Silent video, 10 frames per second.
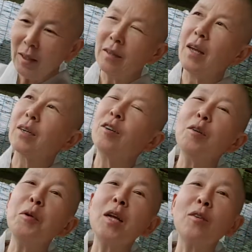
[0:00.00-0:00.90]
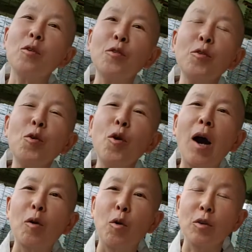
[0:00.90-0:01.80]
근데 그거보단도
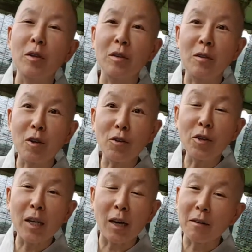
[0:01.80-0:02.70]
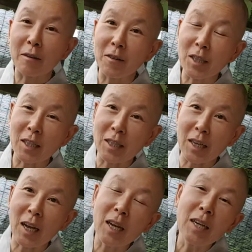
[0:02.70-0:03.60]
슬로우하고 천천히 하는 것이
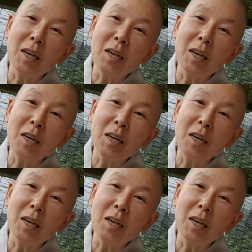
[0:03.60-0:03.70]
이제